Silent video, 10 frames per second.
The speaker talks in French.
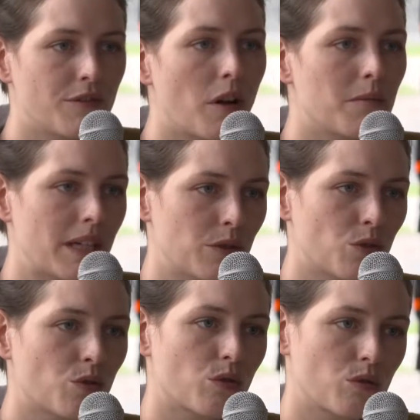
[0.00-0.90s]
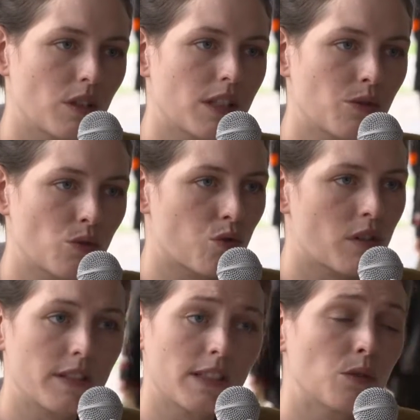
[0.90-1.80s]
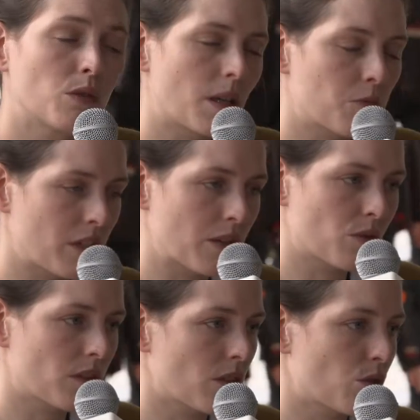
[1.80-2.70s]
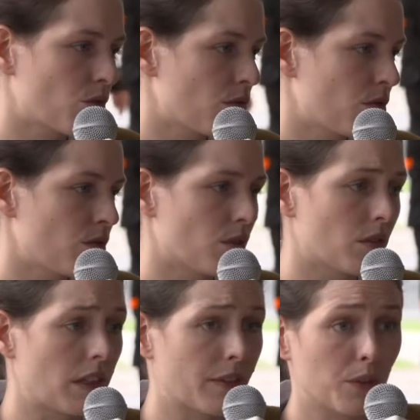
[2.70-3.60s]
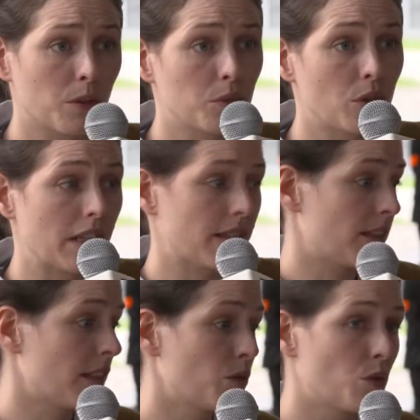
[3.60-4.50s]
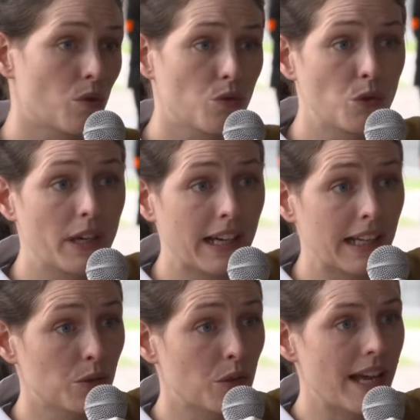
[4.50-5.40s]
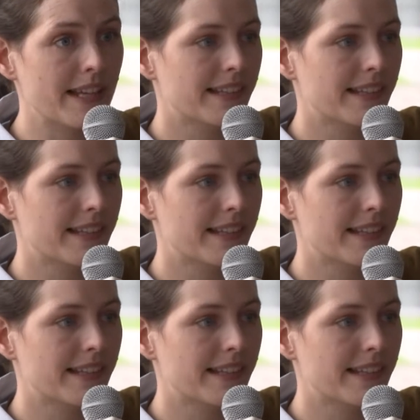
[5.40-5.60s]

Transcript: le format de structure qu'ils ont choisi, notamment l'association, euh, de la SCOP, de la SIC, de l'URL, de la